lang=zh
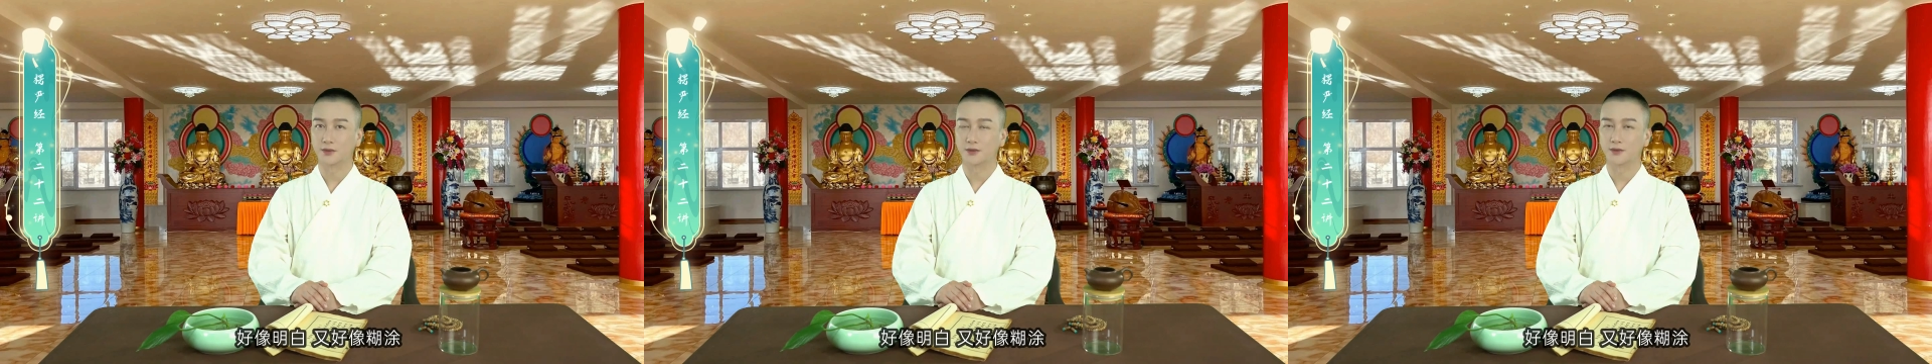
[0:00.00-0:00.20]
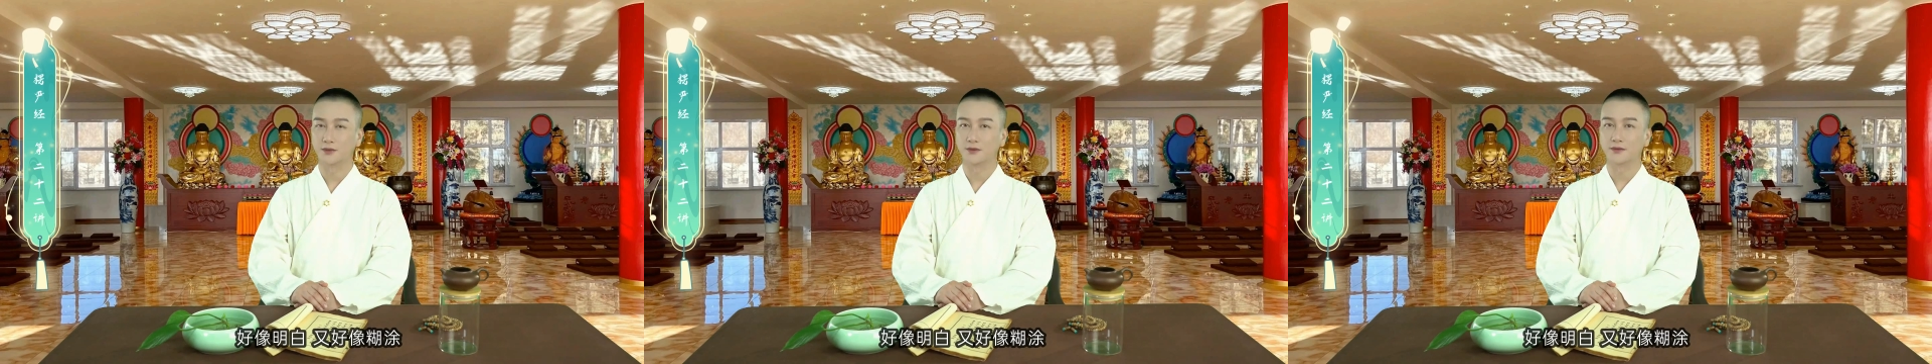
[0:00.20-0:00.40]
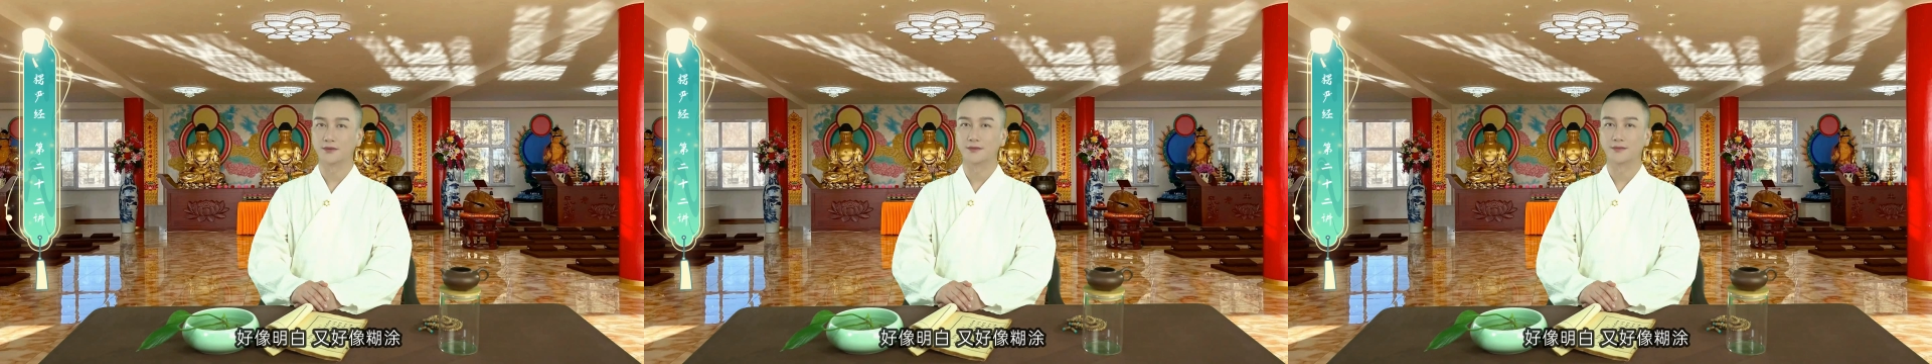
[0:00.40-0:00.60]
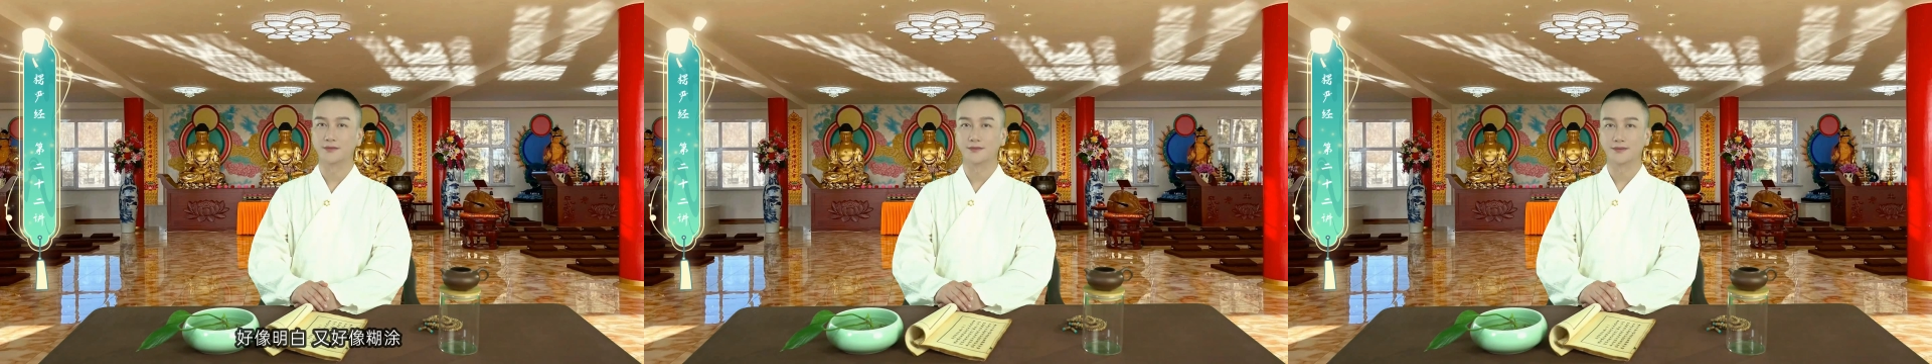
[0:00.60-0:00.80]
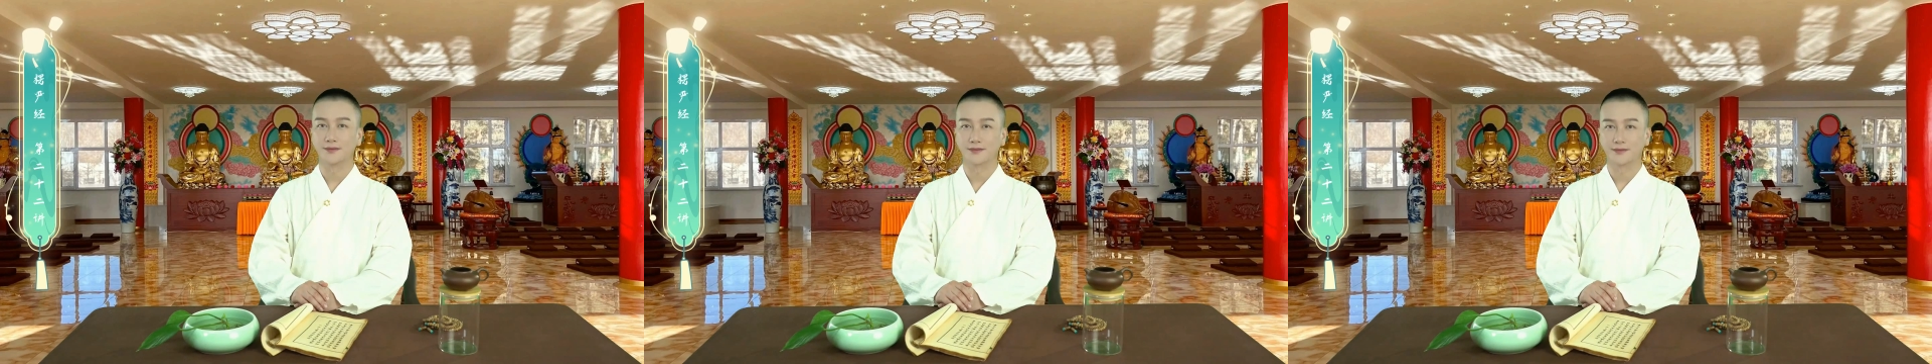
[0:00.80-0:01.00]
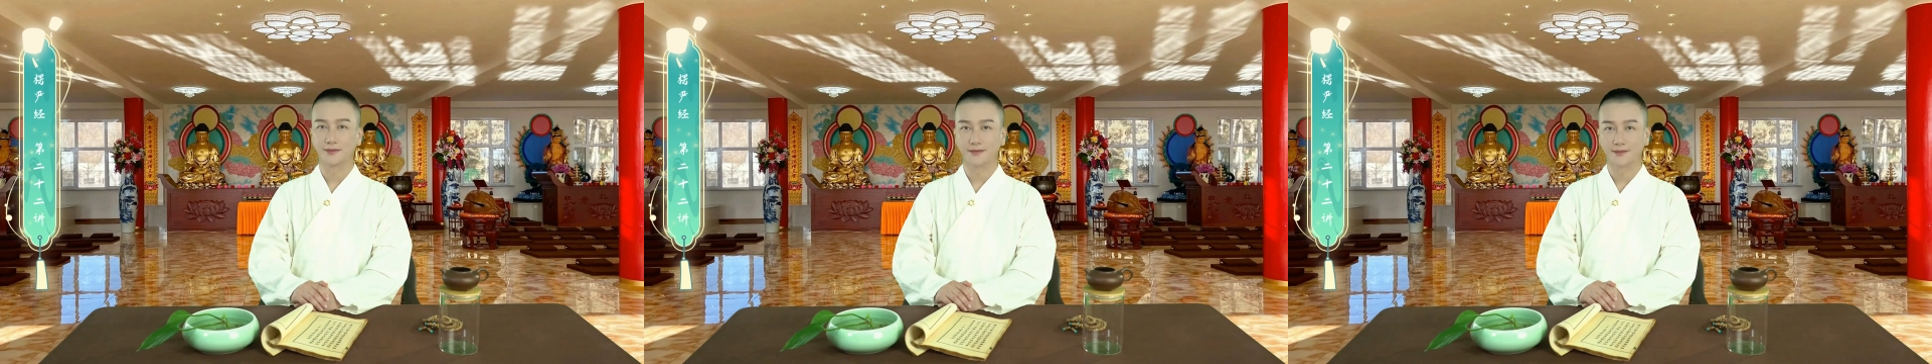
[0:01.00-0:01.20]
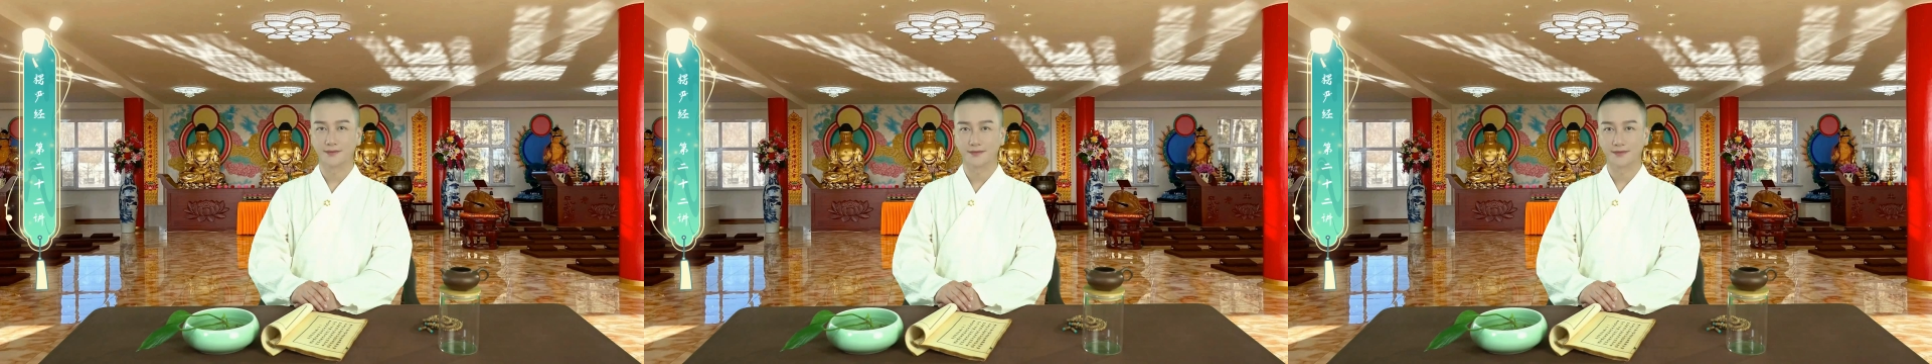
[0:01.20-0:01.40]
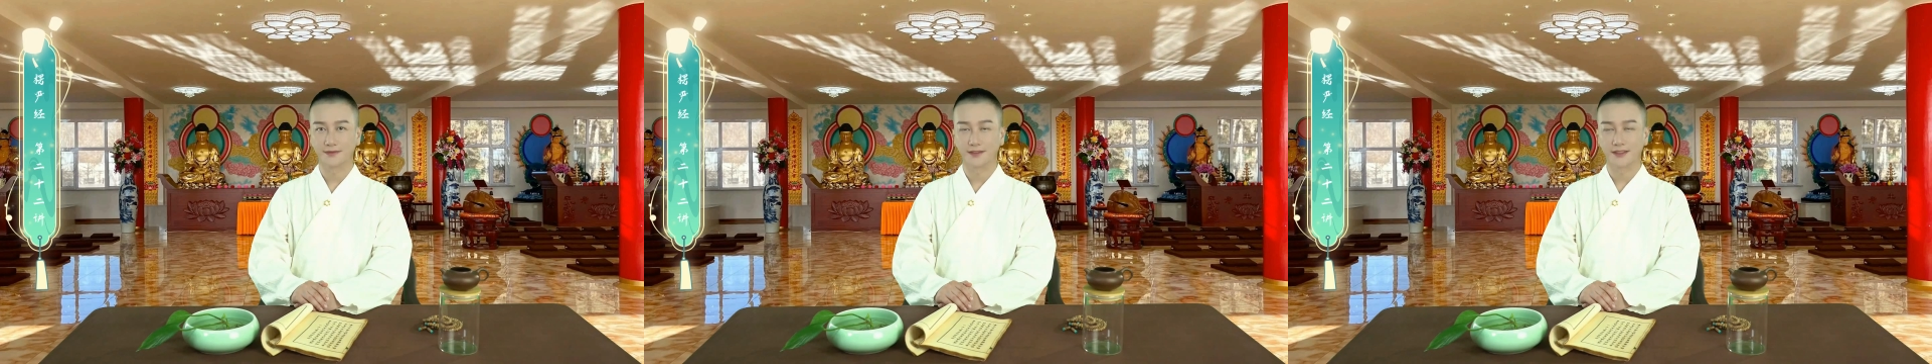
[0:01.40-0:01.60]
涂。
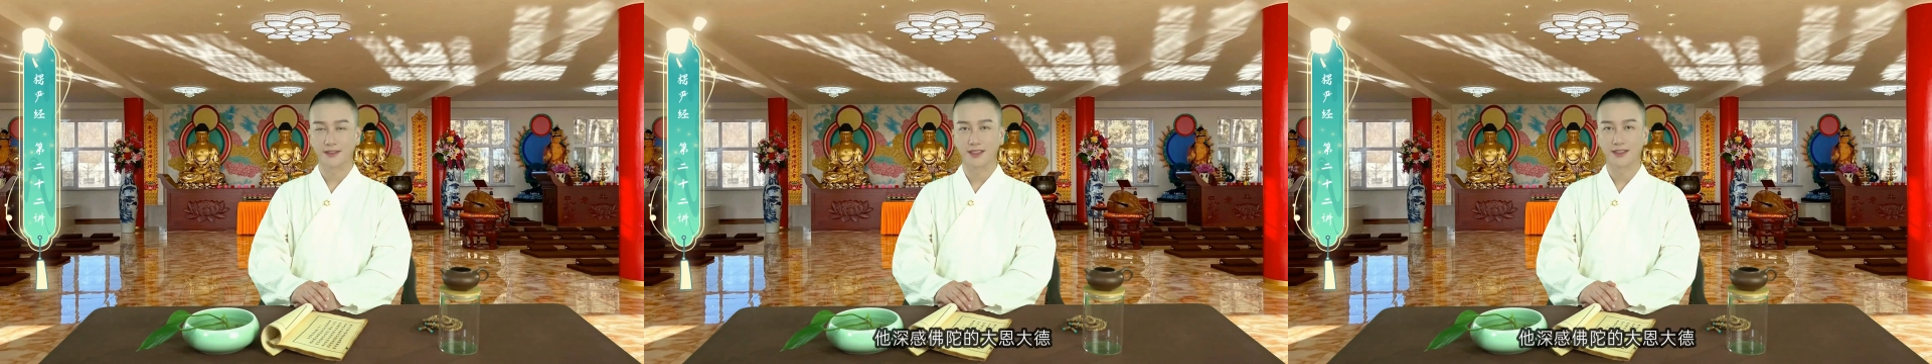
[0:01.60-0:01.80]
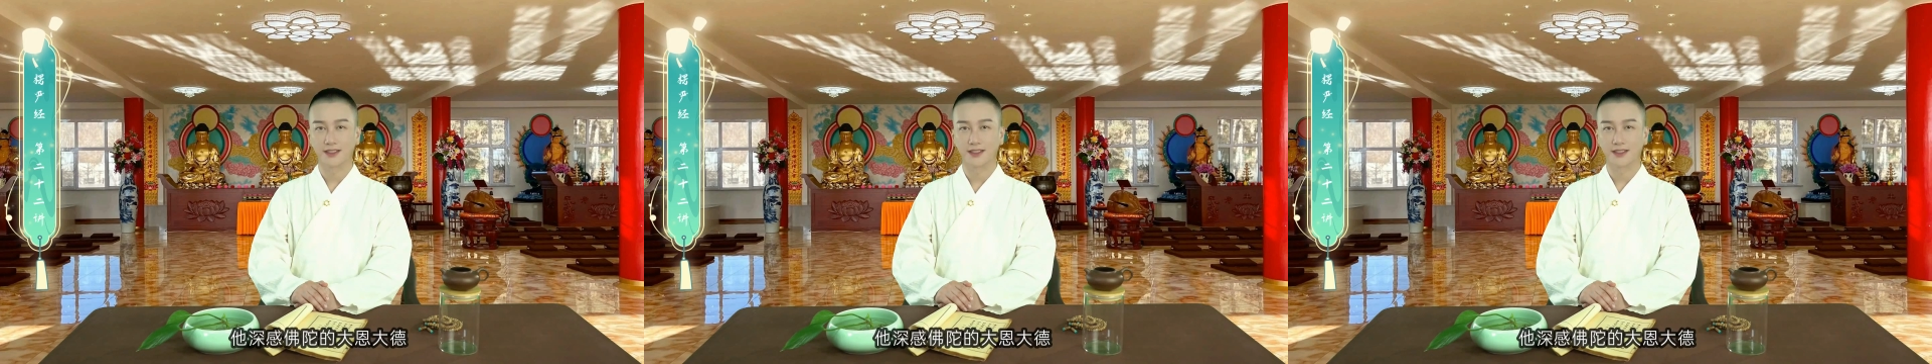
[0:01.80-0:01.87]
他